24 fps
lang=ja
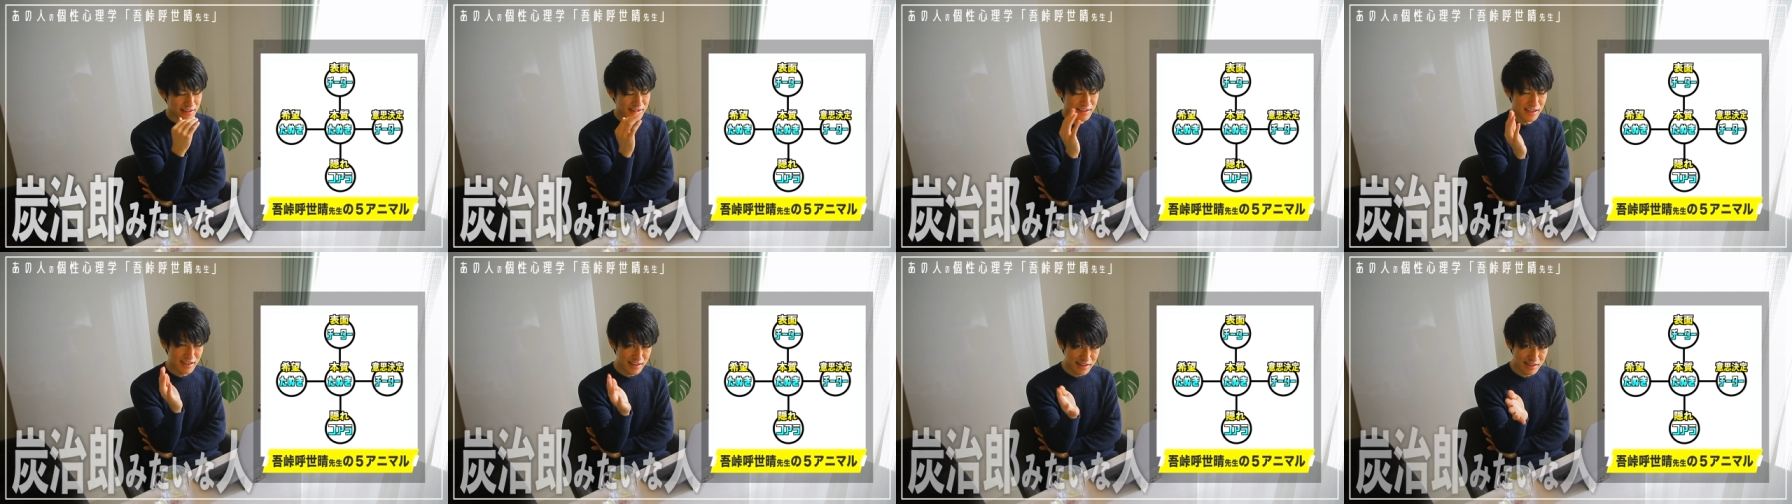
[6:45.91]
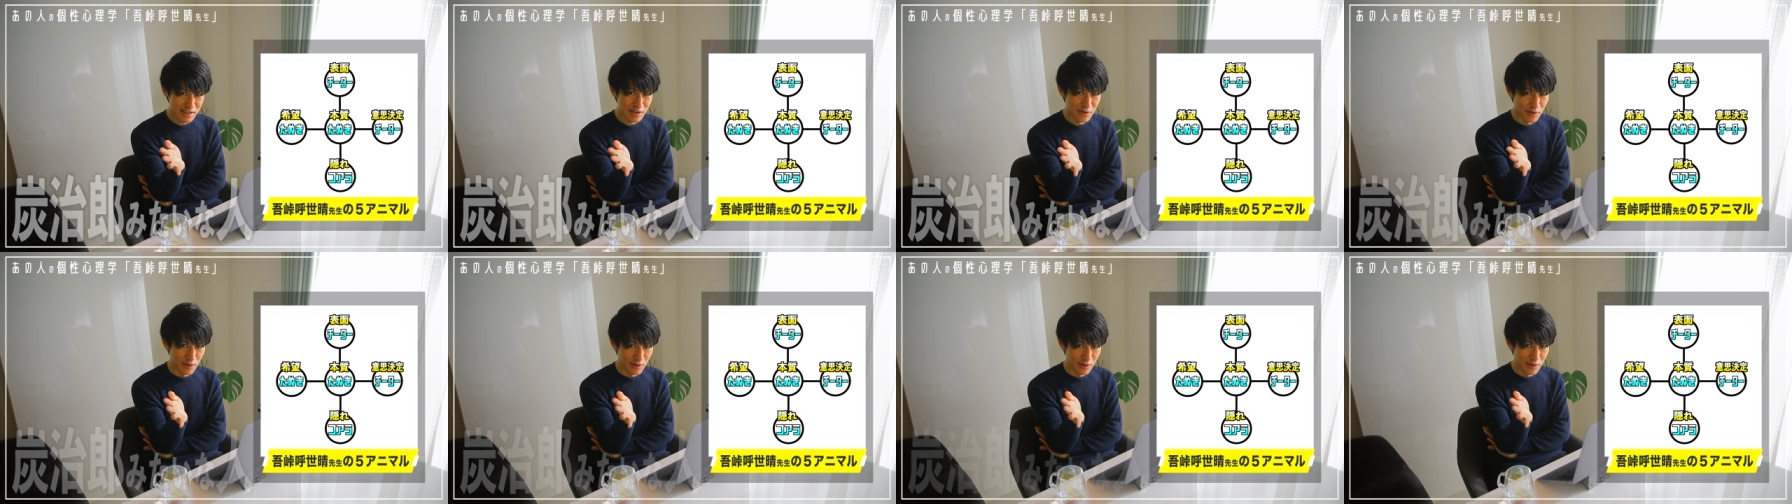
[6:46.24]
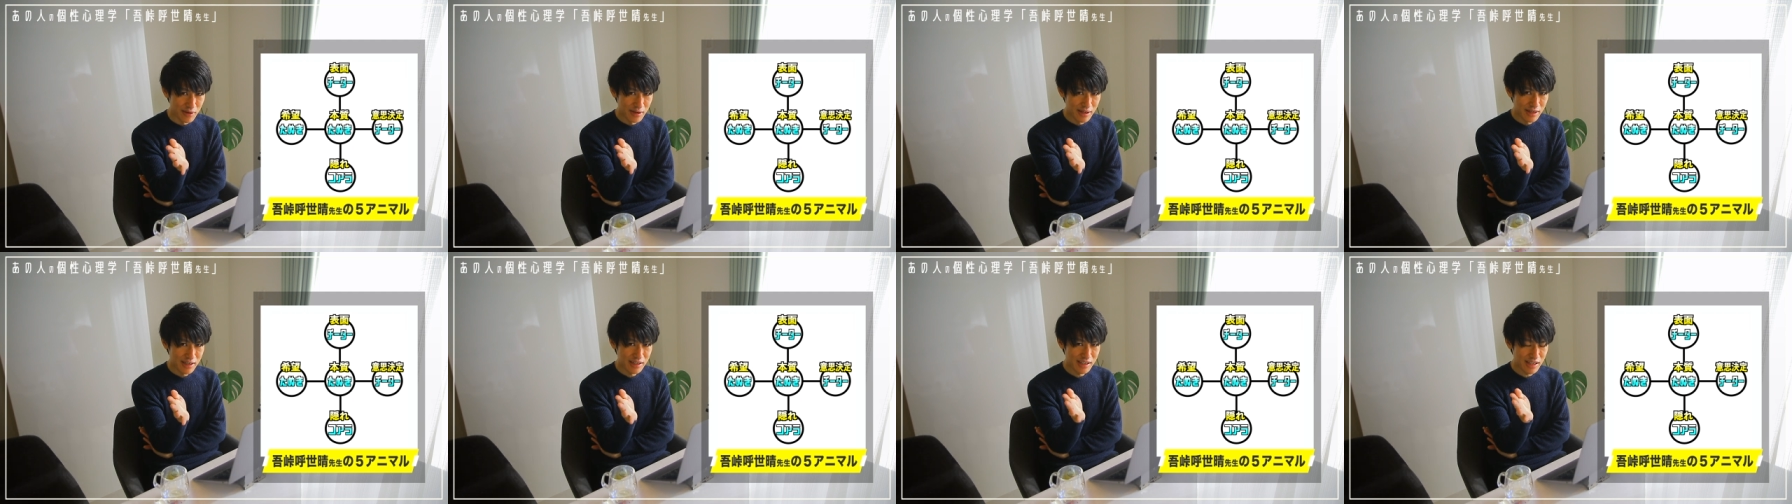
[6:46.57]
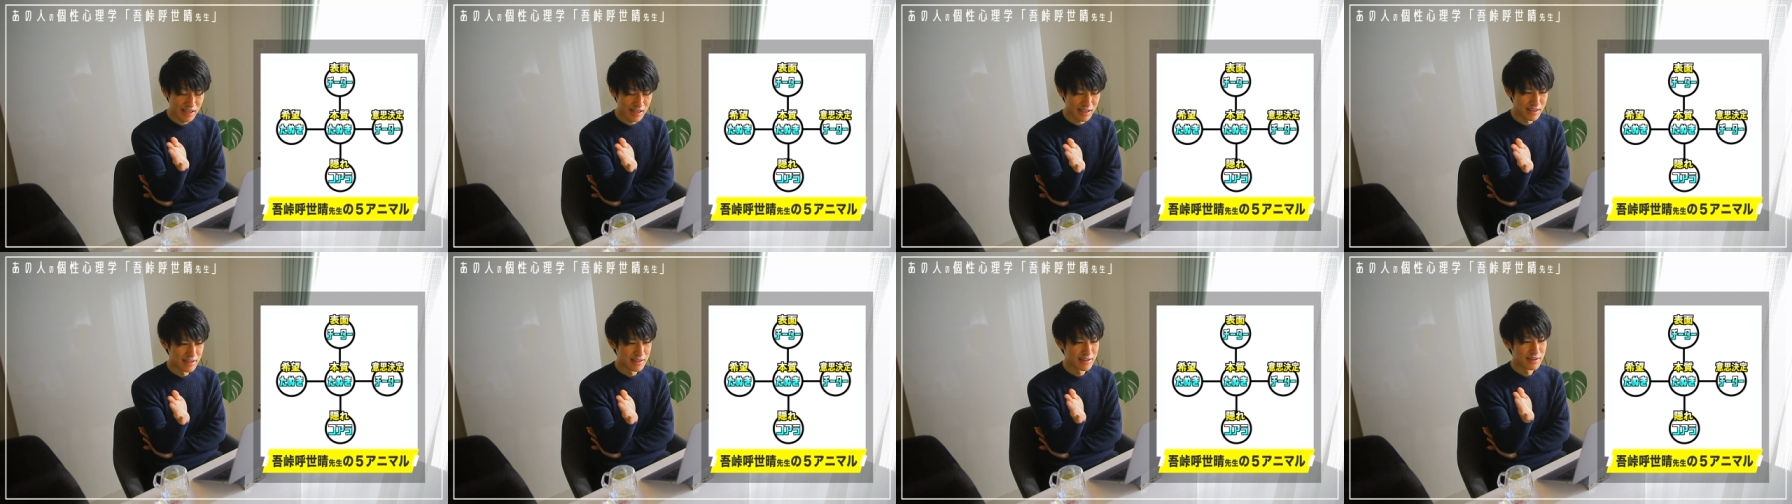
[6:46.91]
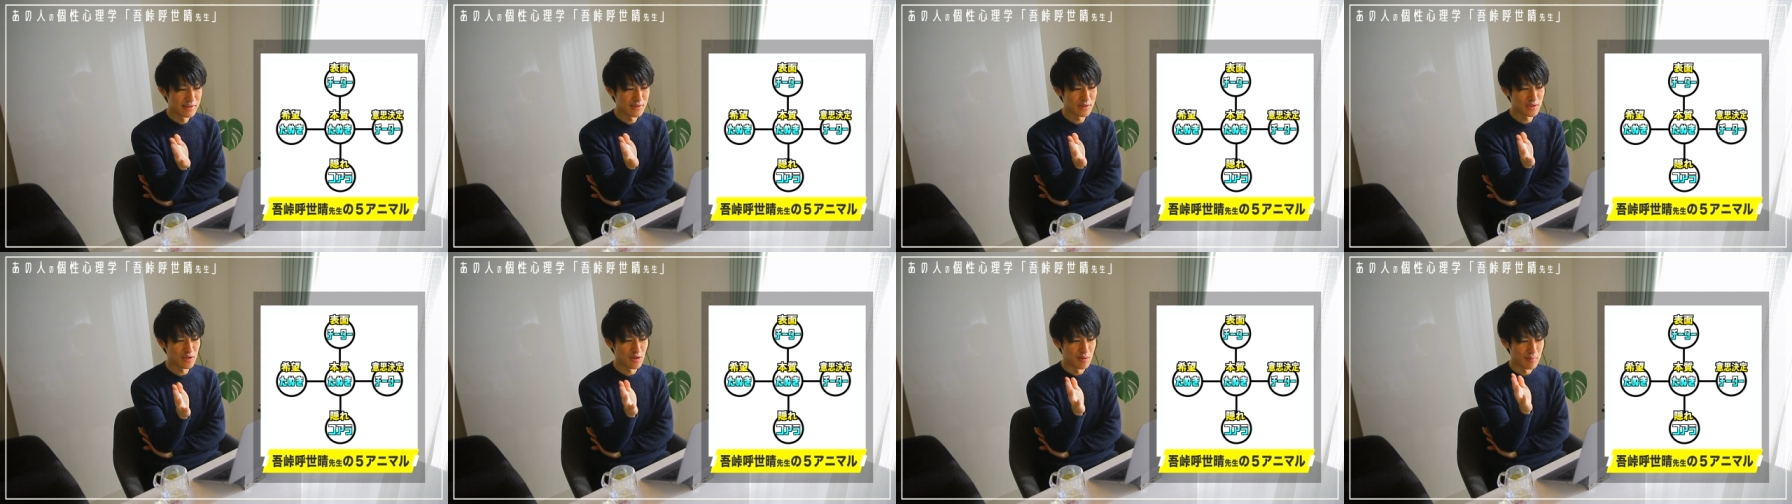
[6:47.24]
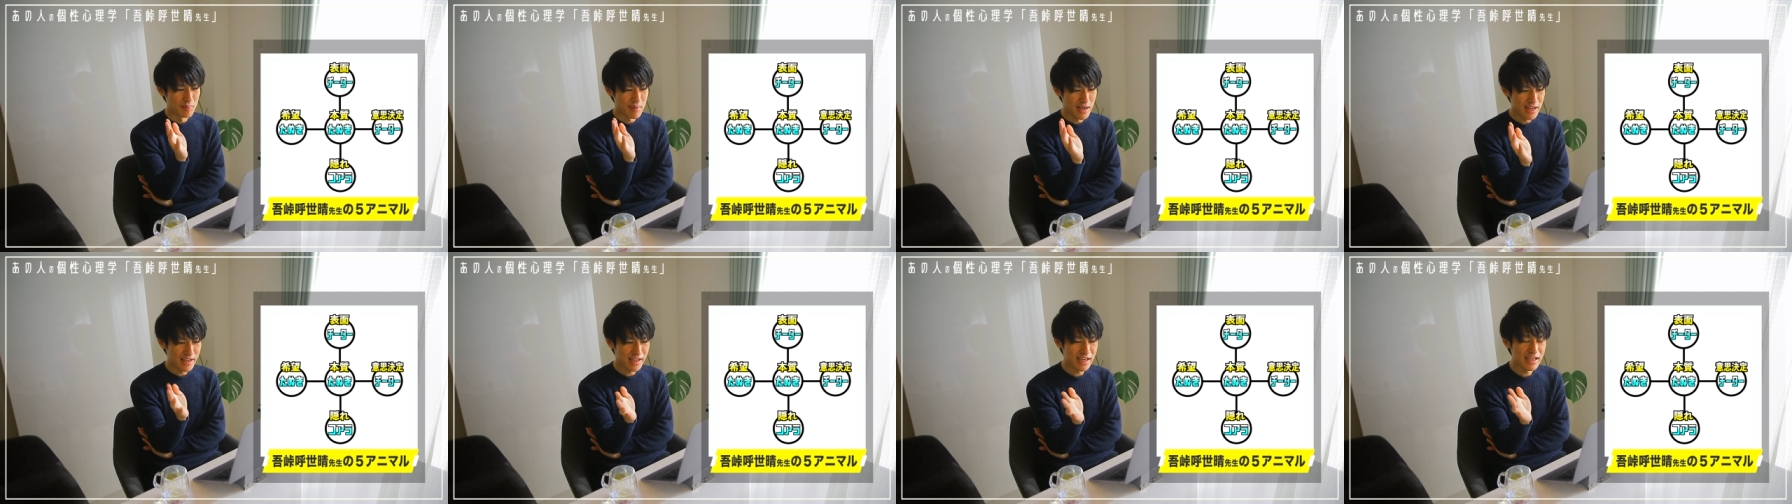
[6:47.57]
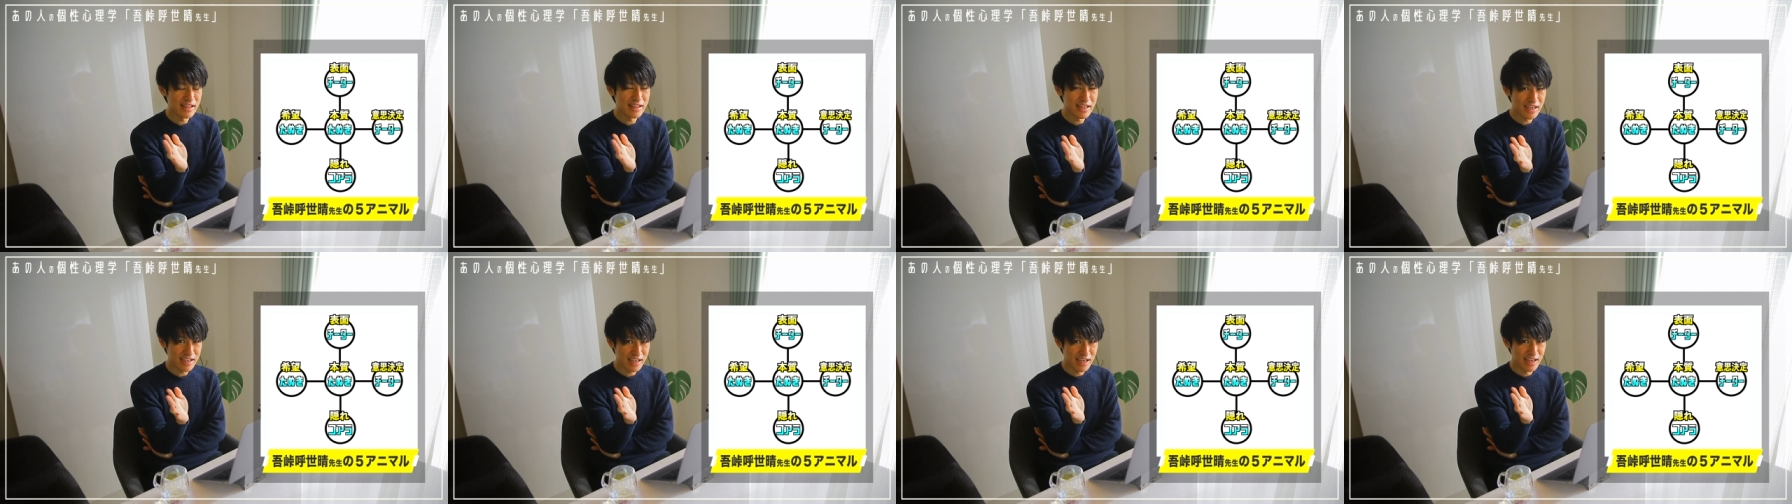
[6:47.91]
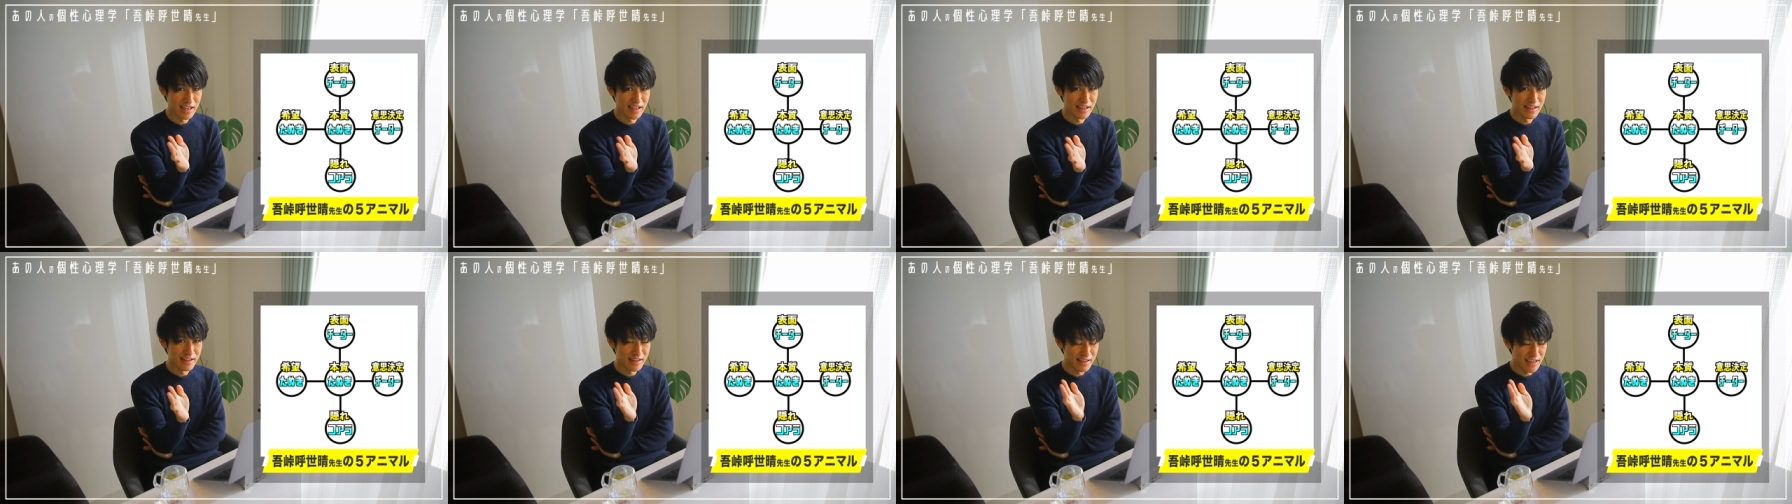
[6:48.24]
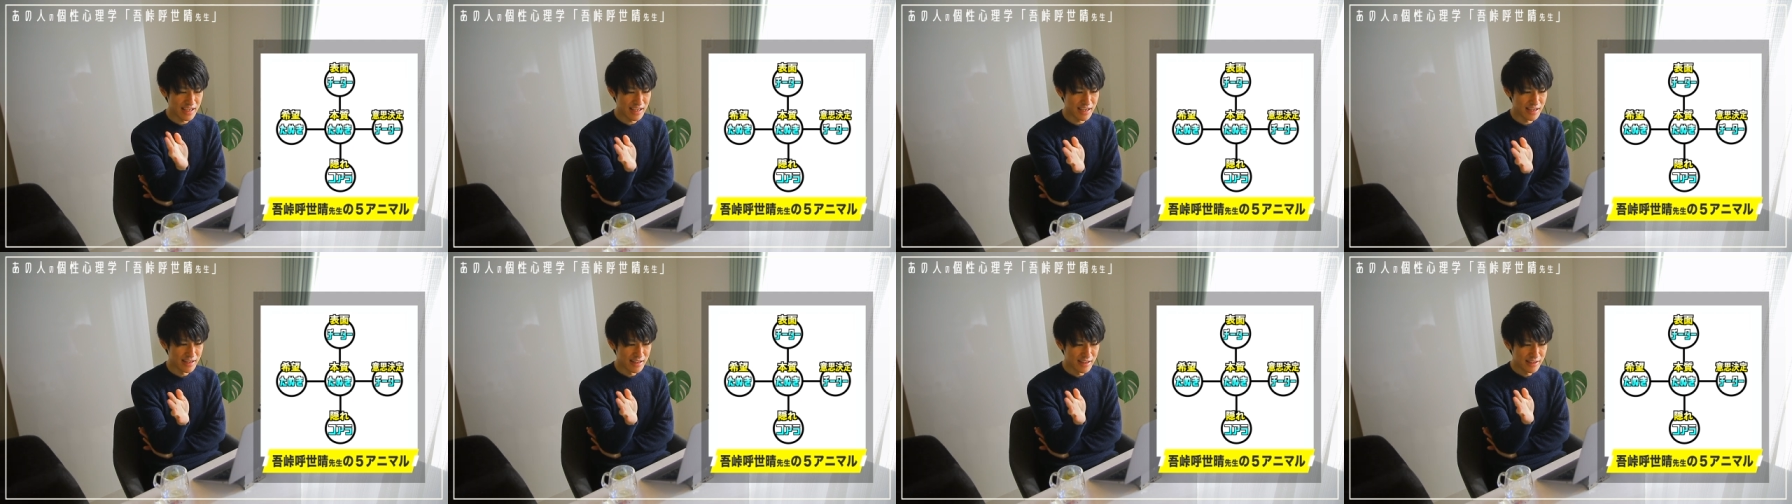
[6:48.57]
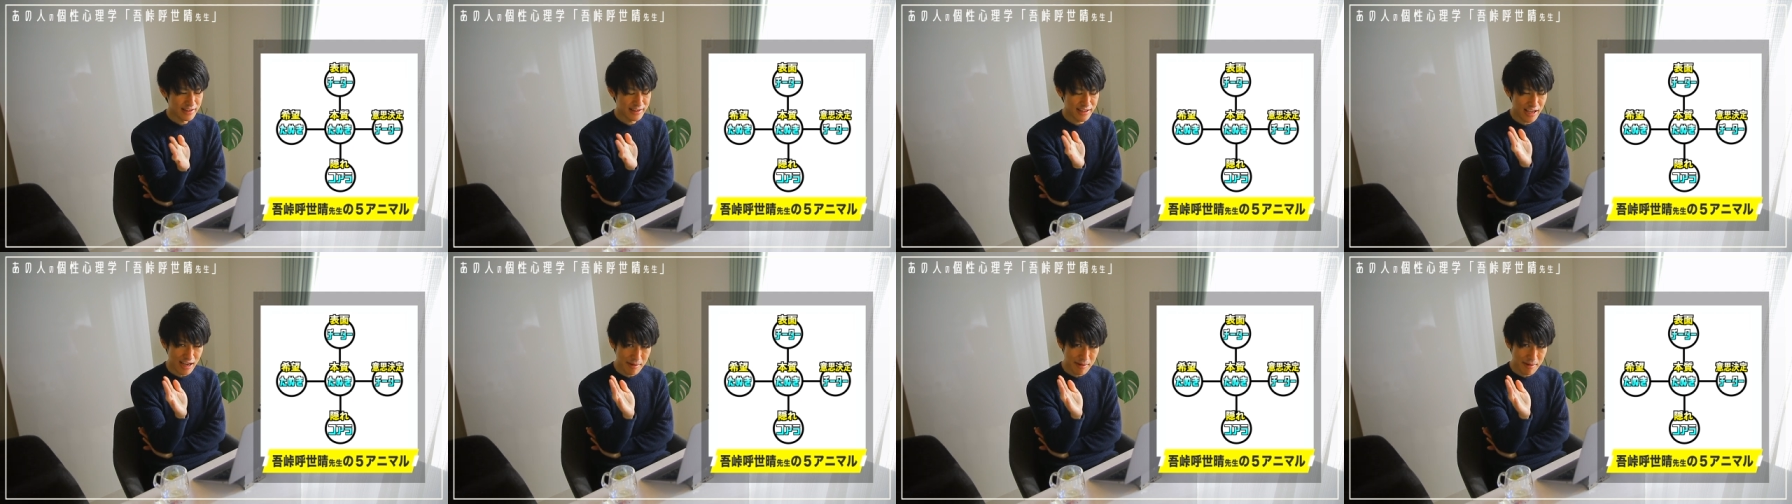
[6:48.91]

炭治郎が、その漫画の中で、